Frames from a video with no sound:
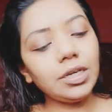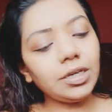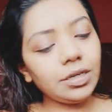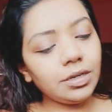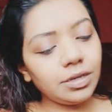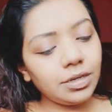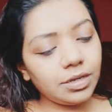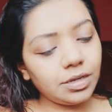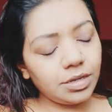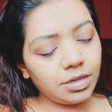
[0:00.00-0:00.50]
है
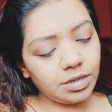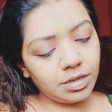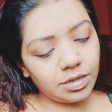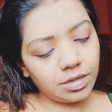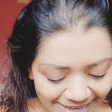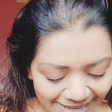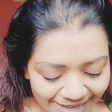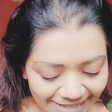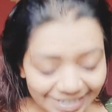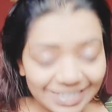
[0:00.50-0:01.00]

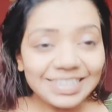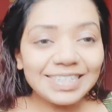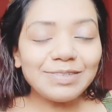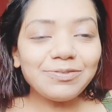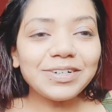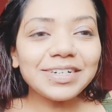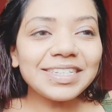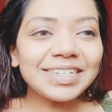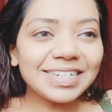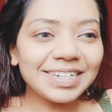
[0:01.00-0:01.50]
दिस इज
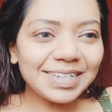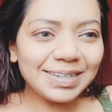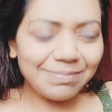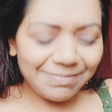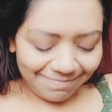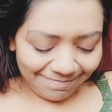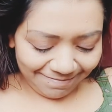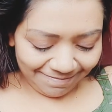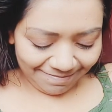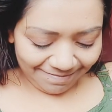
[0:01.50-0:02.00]
फर्स्ट टाइम
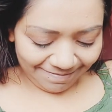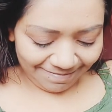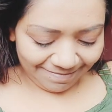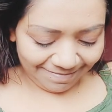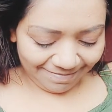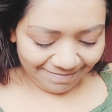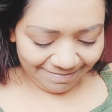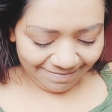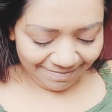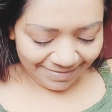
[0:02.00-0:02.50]

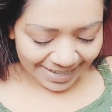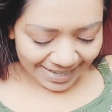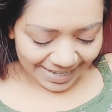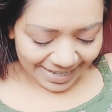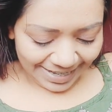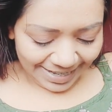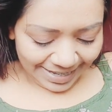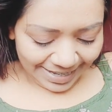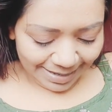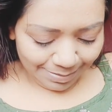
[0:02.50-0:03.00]

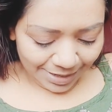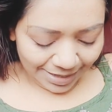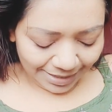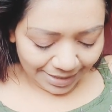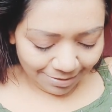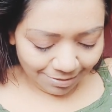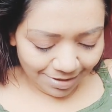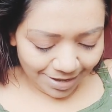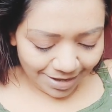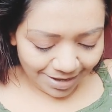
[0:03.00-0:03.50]
ये मेरे से
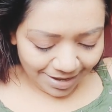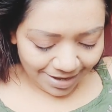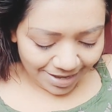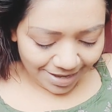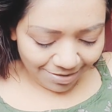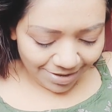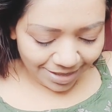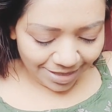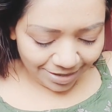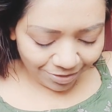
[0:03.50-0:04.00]
खुल नहीं रहा है
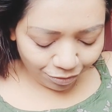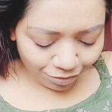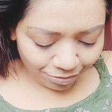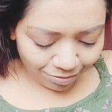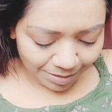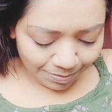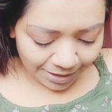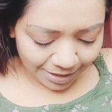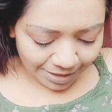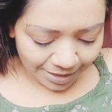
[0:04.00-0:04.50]
और इतना छोटू
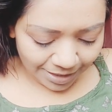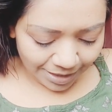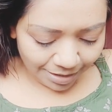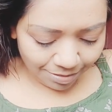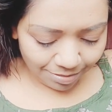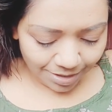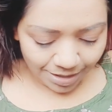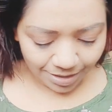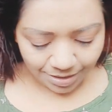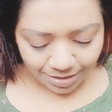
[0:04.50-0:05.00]
है पता नहीं क्या
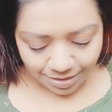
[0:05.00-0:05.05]
होगा